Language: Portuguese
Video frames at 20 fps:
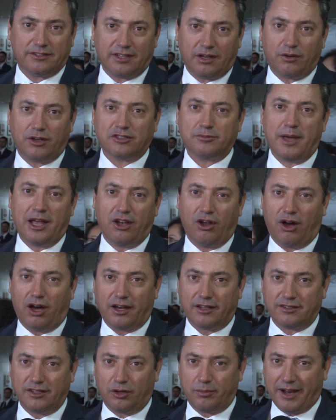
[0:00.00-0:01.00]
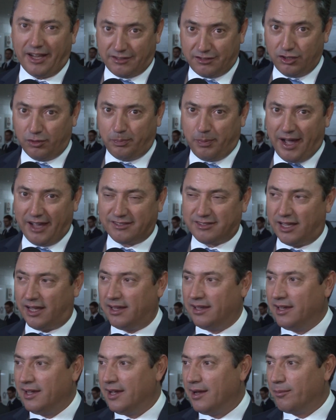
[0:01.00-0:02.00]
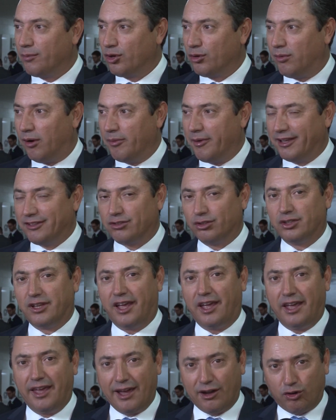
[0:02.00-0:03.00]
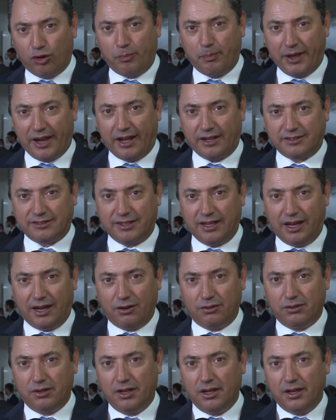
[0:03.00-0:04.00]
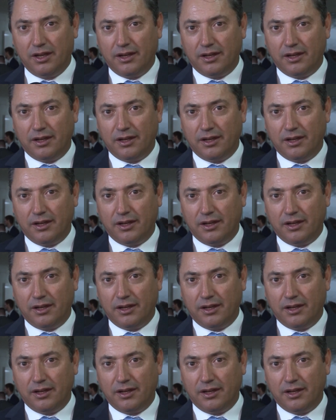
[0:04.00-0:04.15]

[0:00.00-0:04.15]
são as melhores. Né? O Brasil passa por um momento de recuperação,